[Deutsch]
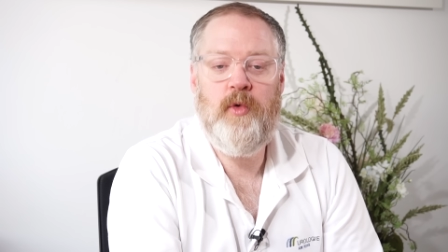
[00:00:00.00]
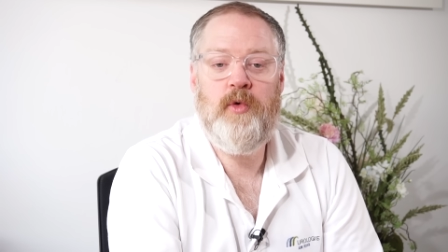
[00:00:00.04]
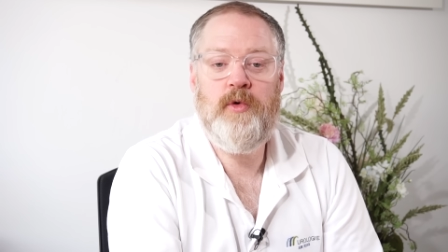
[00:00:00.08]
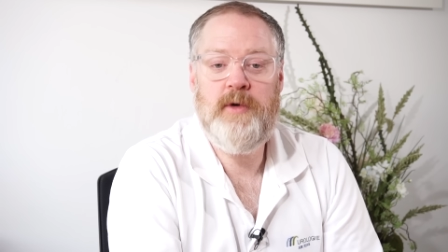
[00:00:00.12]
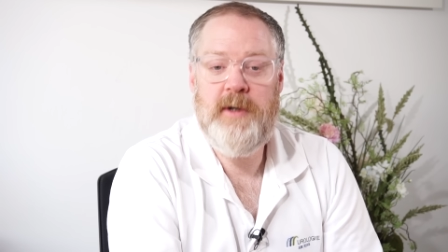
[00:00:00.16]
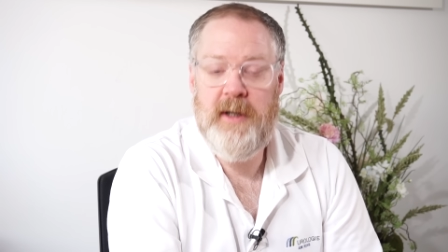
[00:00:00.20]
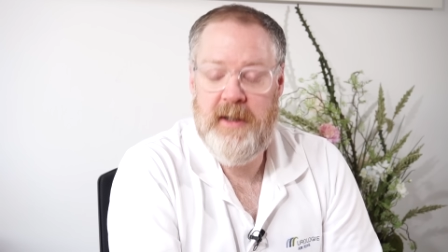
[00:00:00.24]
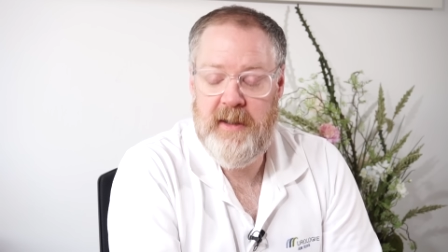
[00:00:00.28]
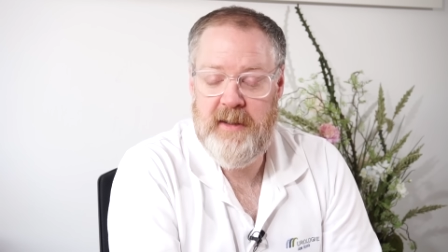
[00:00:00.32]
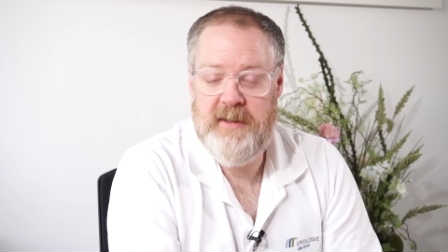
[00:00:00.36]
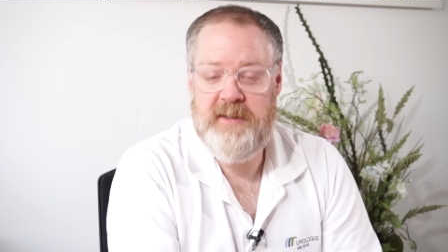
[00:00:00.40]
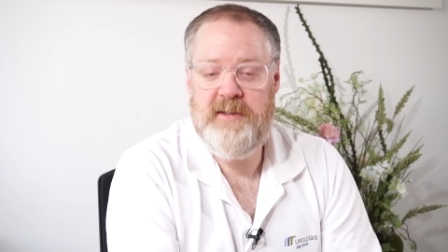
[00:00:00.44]

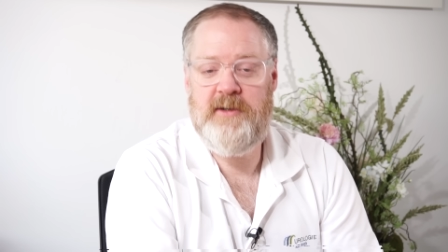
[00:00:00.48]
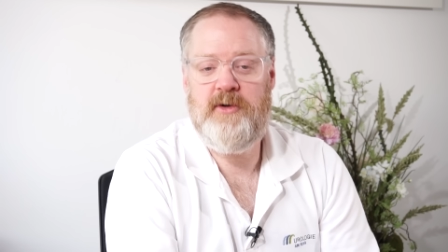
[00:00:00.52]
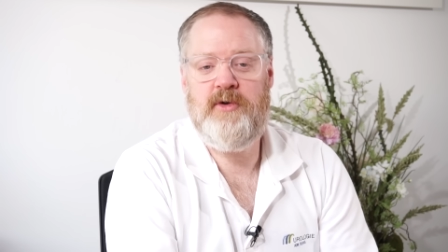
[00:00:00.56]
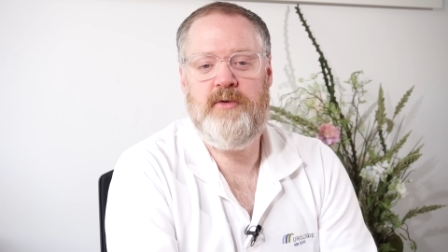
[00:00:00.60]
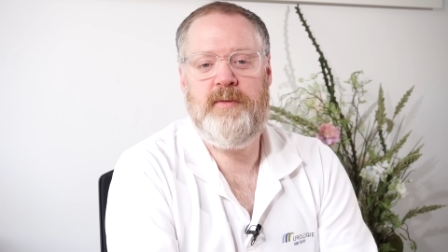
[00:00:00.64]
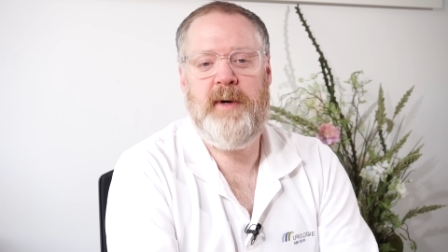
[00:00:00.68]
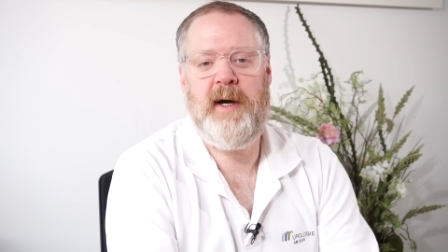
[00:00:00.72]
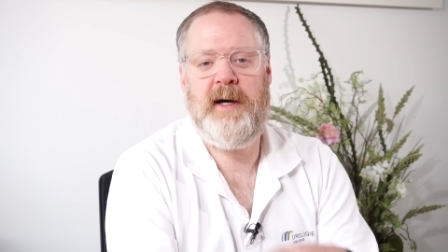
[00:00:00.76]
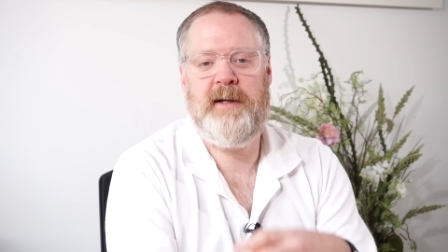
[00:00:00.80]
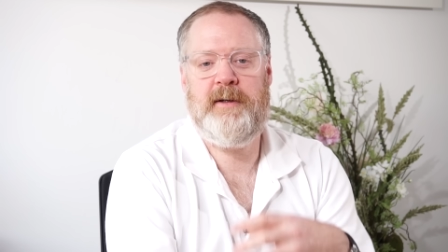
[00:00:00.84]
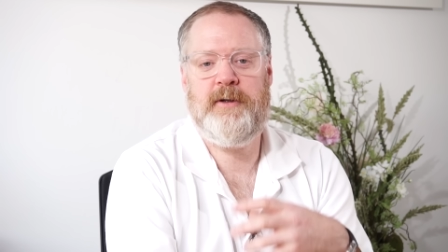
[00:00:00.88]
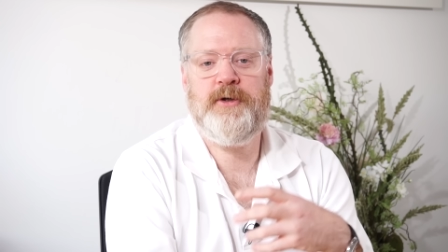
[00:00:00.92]
oder dass Sie
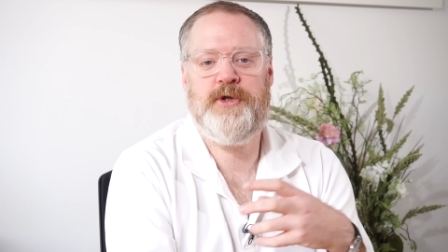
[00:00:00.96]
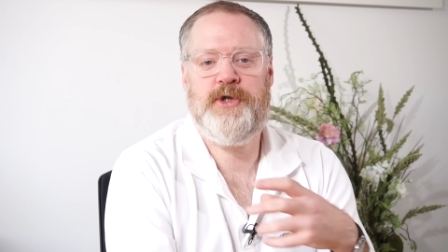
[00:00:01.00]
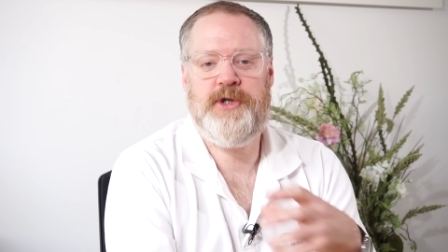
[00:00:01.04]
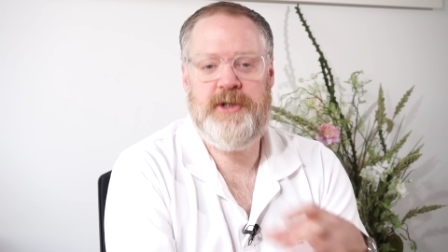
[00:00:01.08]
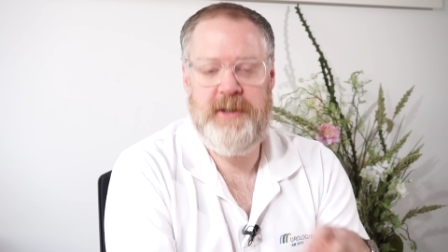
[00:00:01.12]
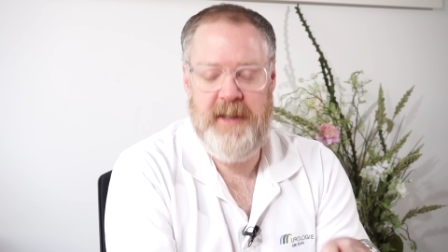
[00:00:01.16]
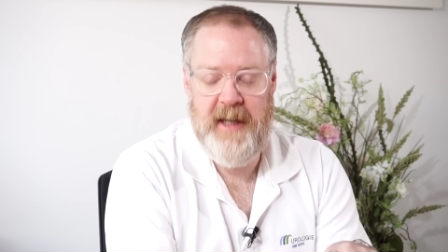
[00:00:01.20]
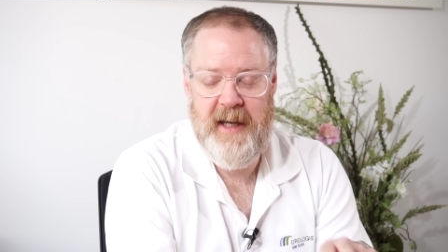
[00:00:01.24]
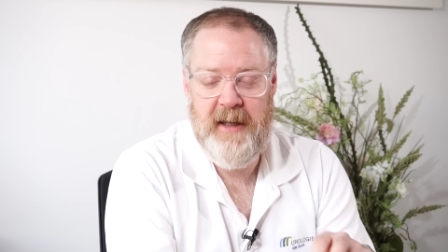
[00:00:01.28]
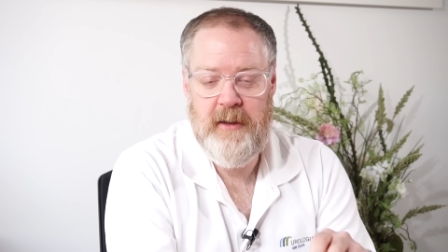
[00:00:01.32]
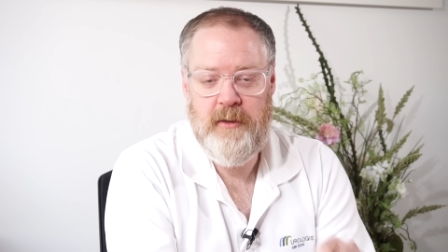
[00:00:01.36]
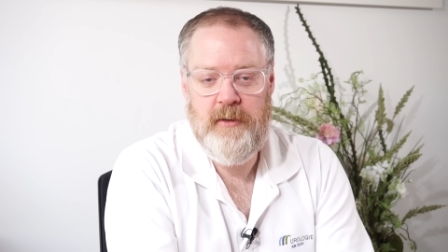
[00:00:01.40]
über eine
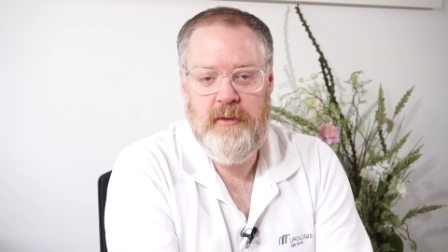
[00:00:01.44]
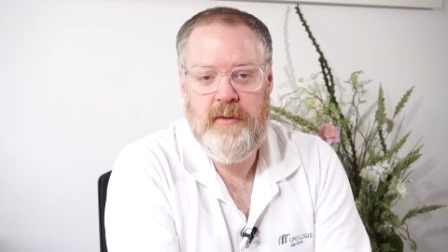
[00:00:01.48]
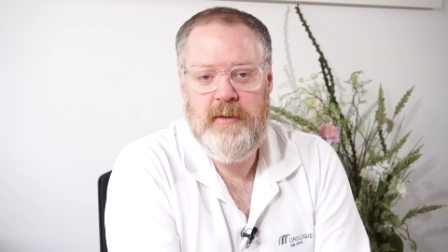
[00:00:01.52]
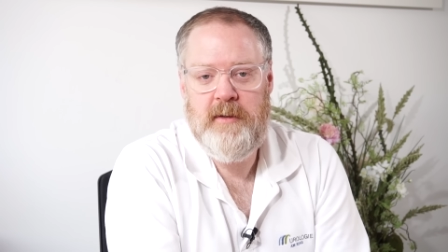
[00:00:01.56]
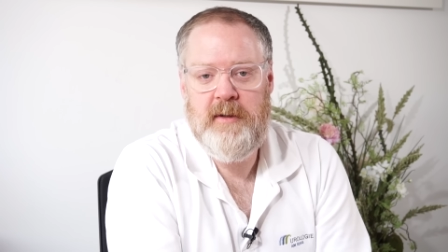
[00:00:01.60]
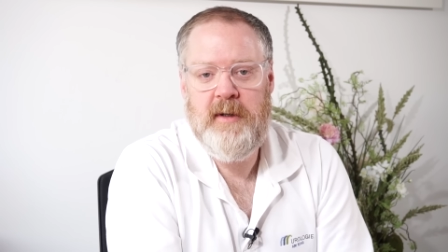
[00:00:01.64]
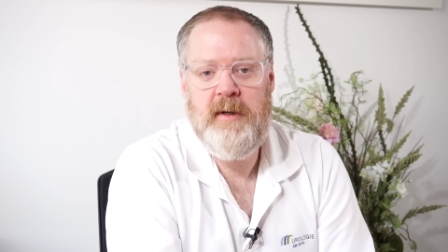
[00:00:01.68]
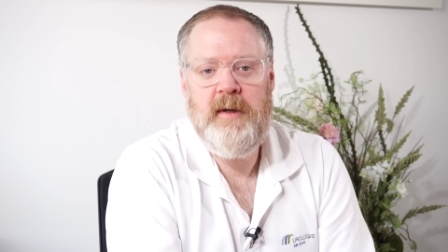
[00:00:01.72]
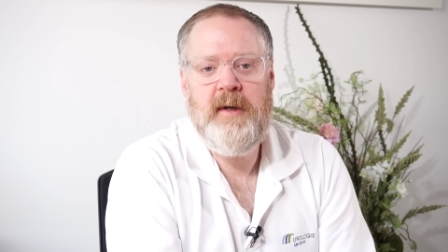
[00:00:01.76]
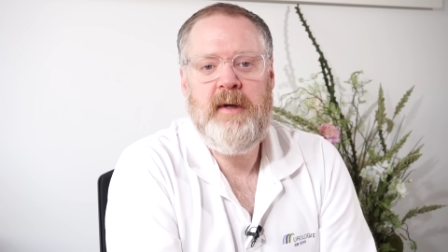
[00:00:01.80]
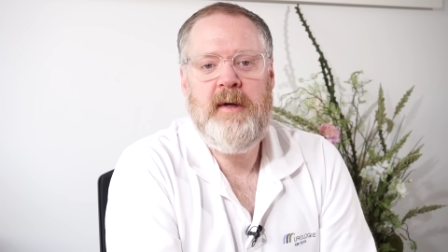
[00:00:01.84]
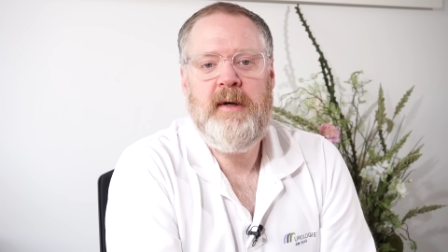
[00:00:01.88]
Stärkung